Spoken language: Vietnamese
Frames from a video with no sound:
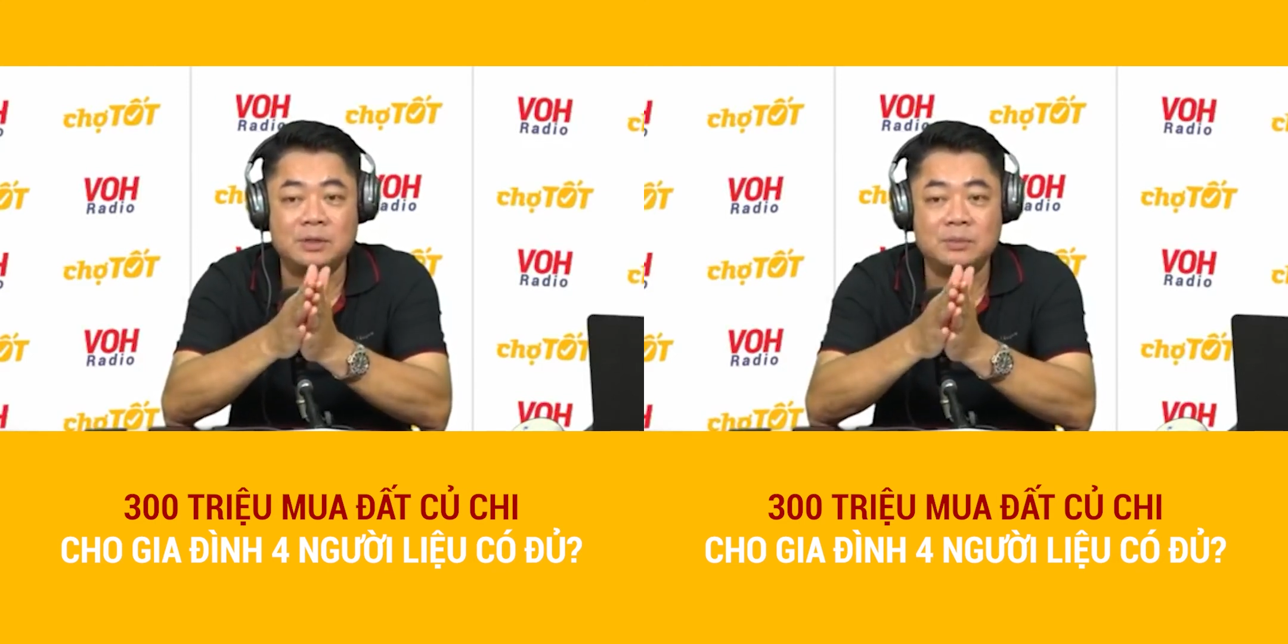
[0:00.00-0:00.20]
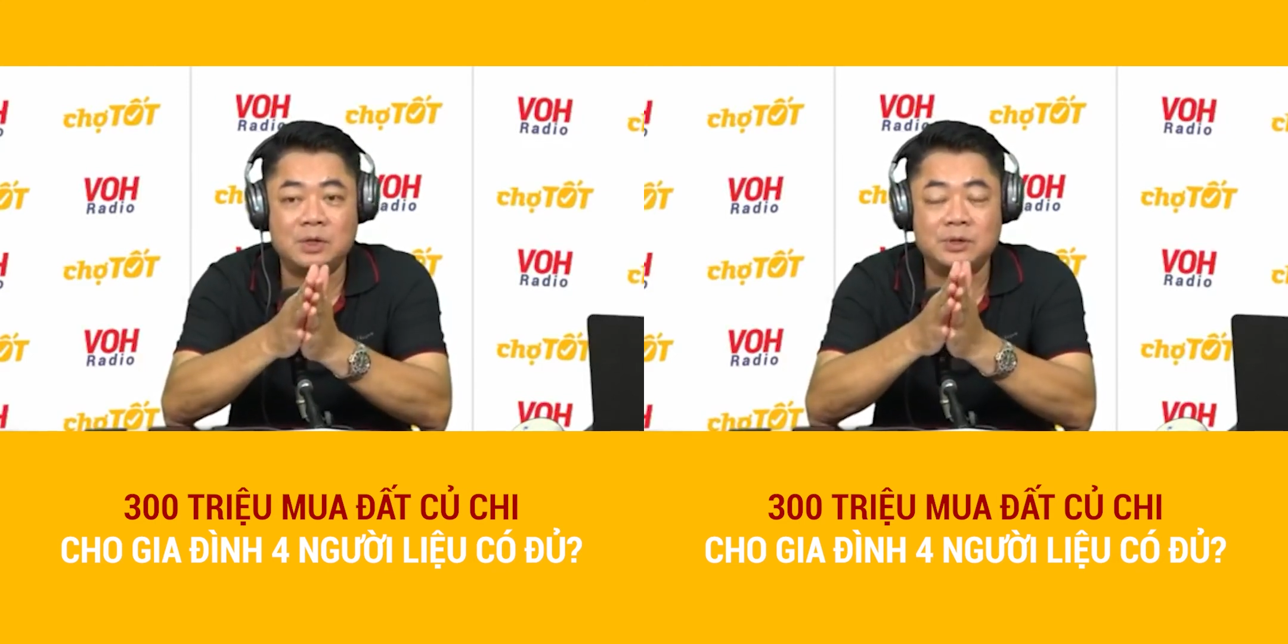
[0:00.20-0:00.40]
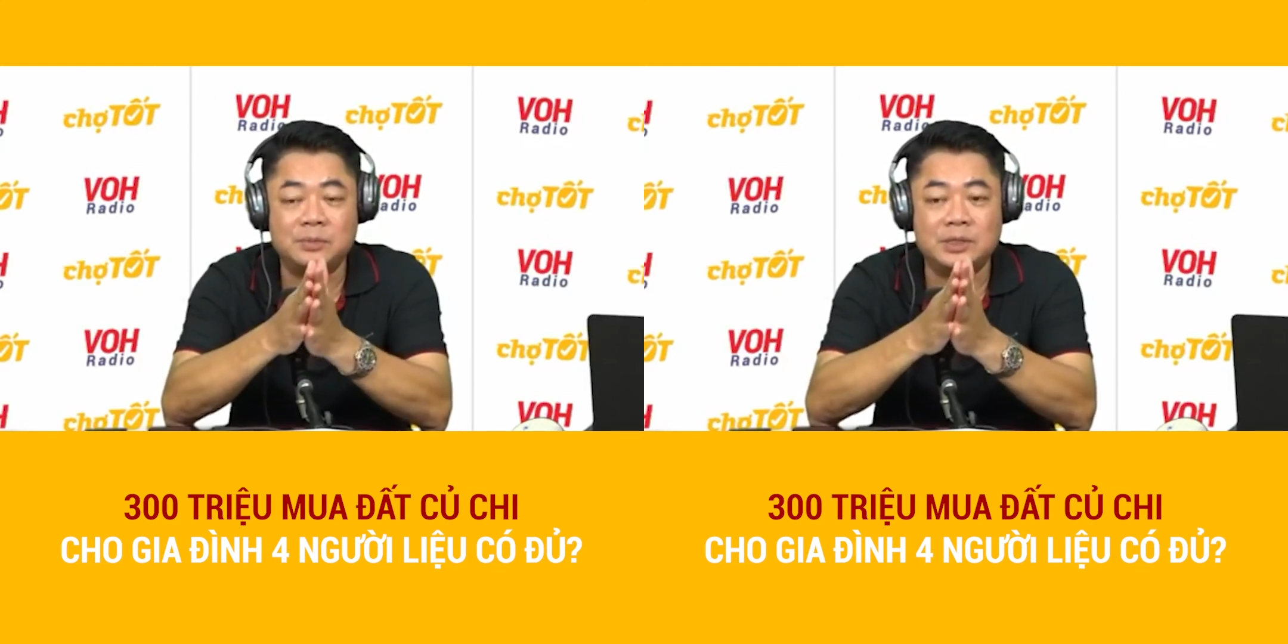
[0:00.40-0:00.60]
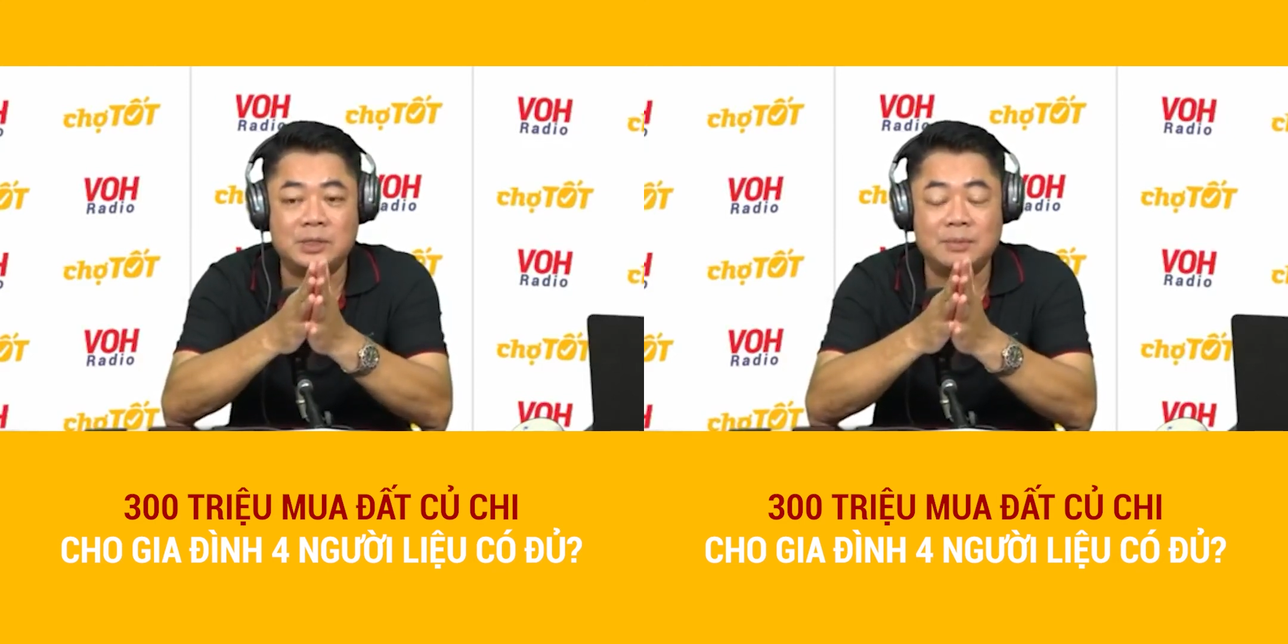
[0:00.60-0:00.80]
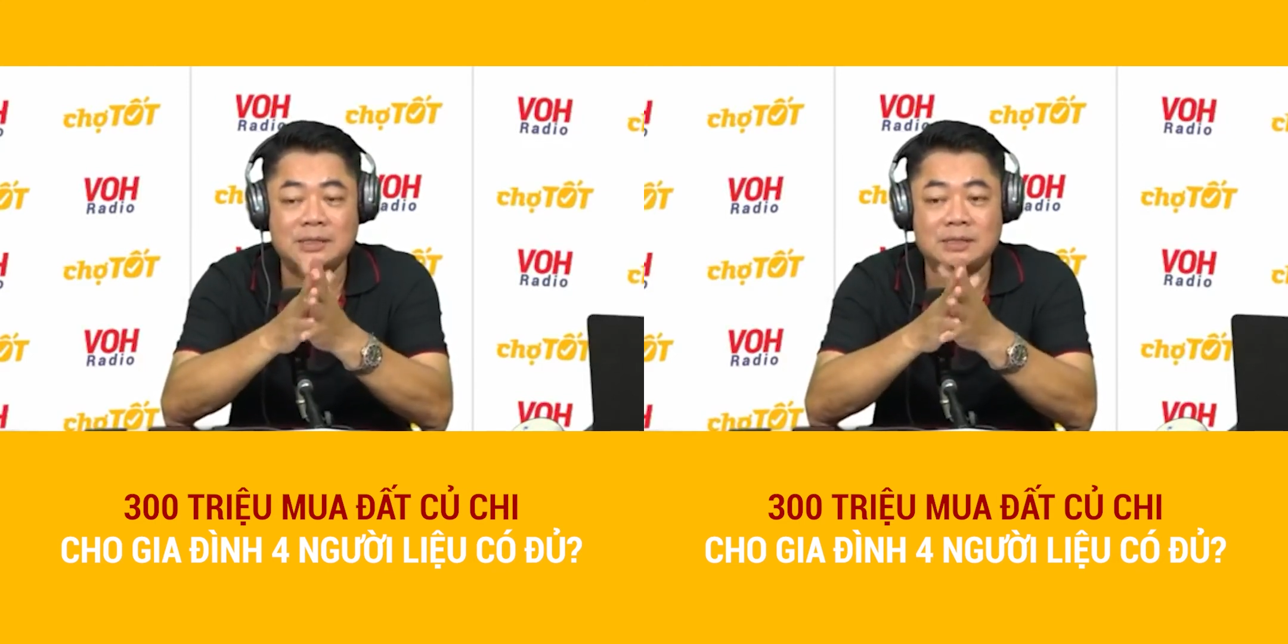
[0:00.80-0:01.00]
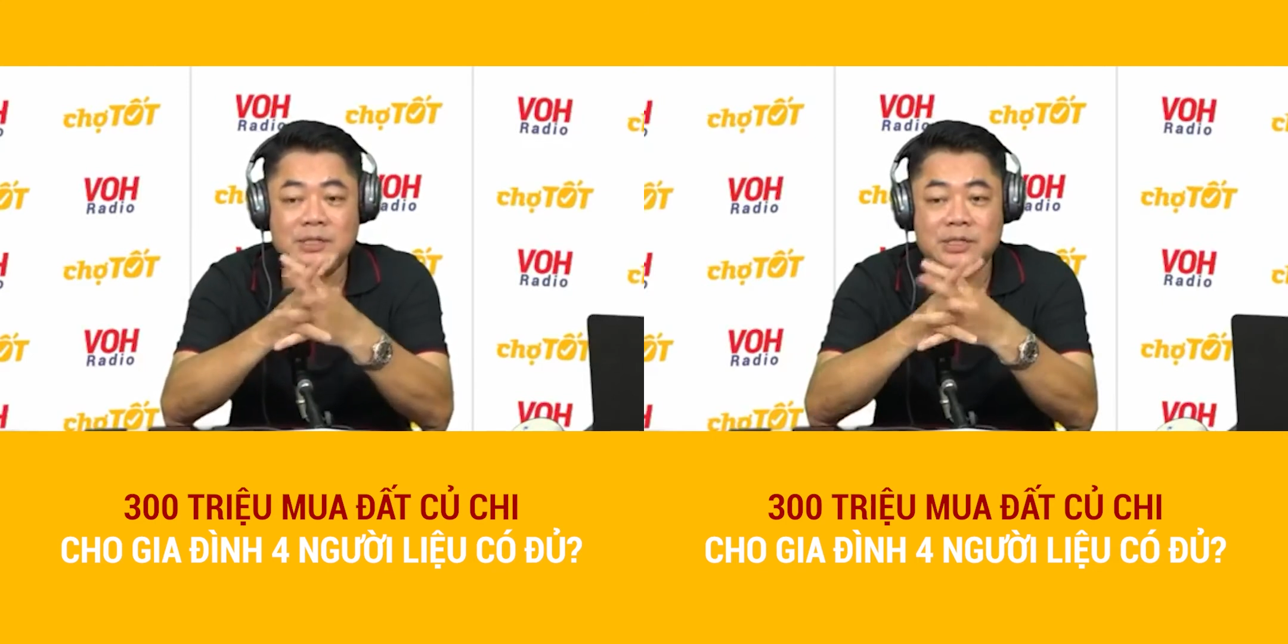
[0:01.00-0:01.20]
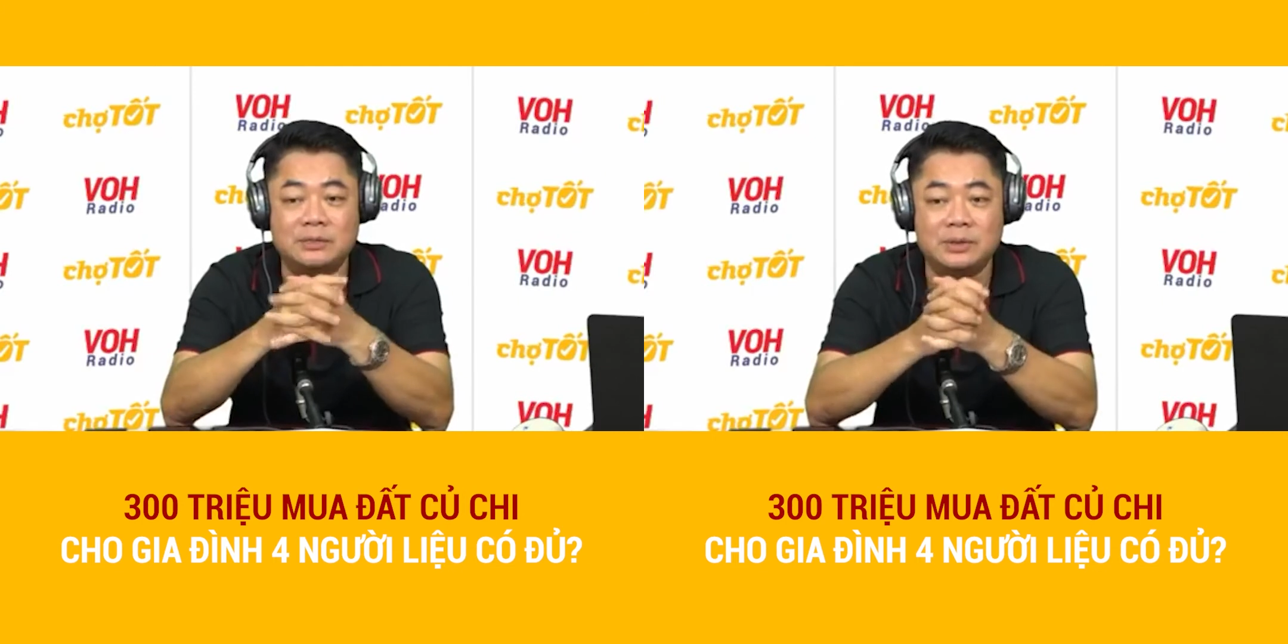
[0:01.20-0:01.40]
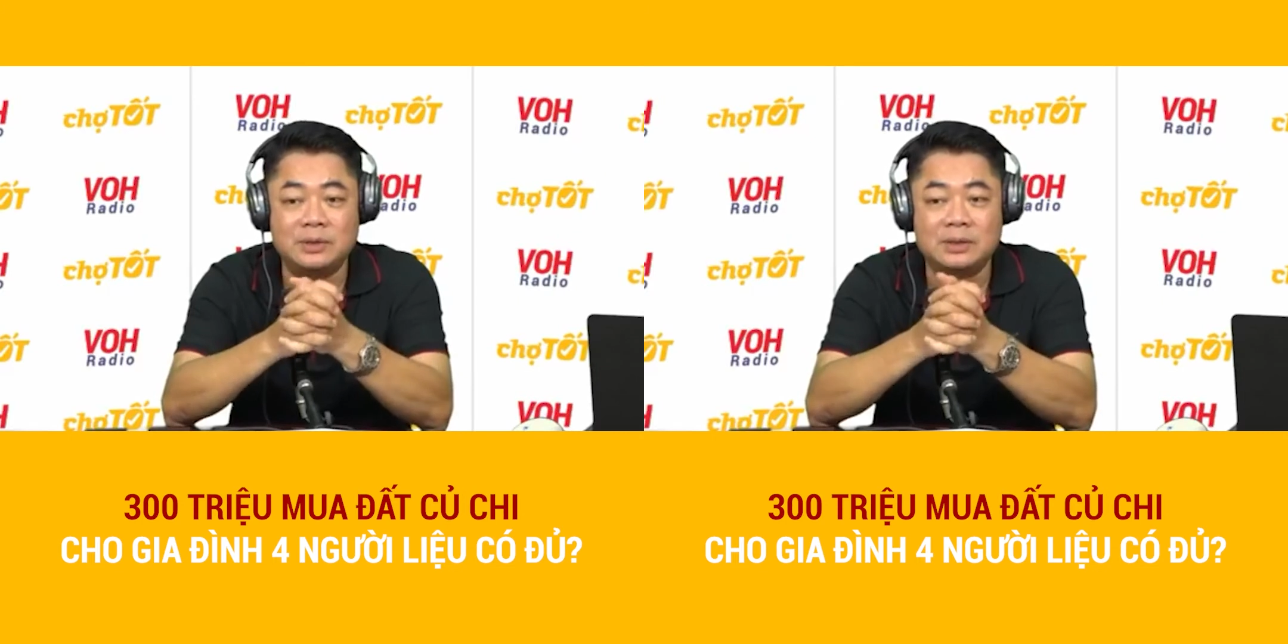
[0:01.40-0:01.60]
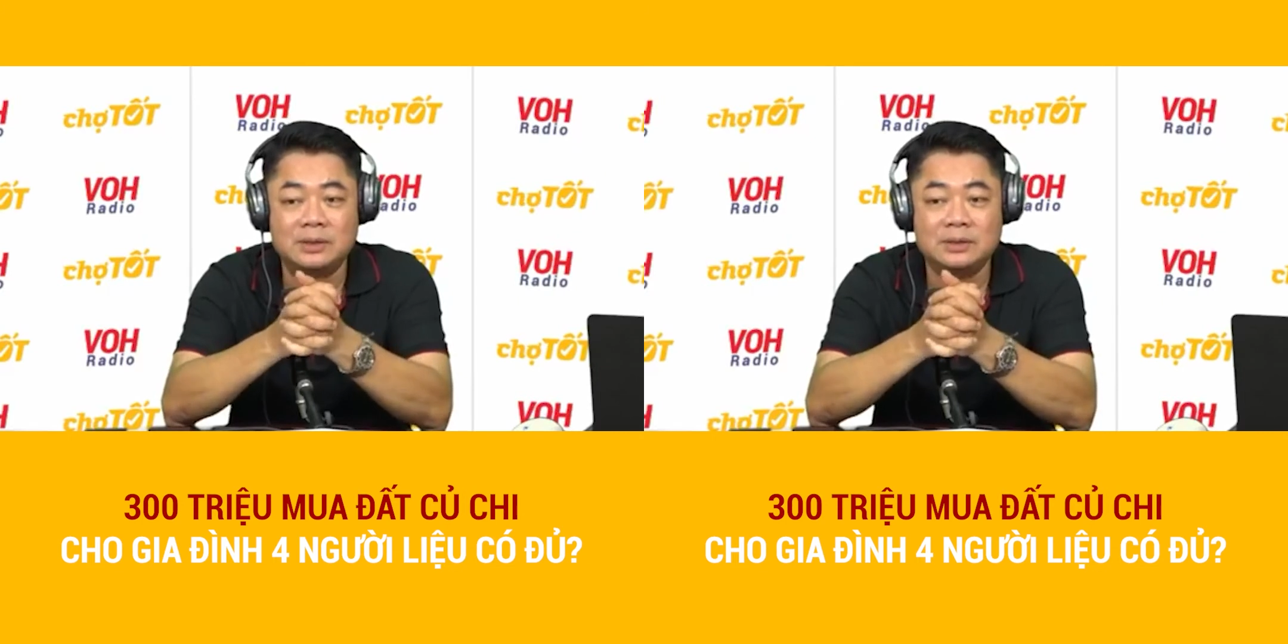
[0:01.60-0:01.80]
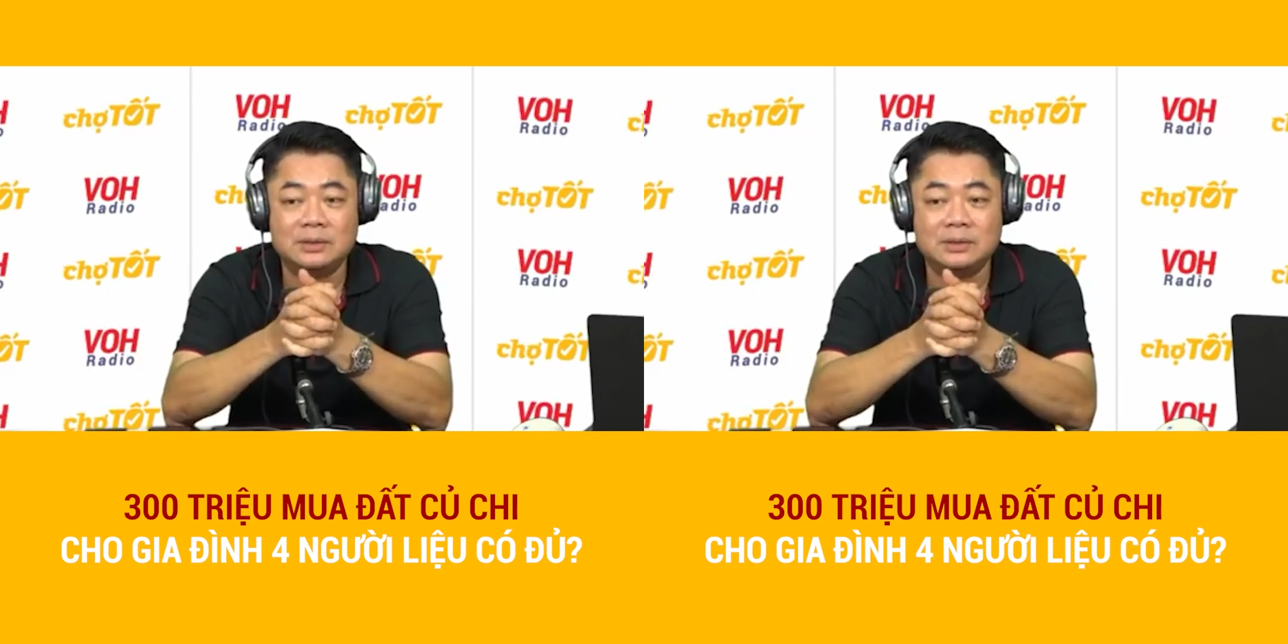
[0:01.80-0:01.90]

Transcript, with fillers: gom góp được bây giờ là 300 triệu phải không ạ? Dạ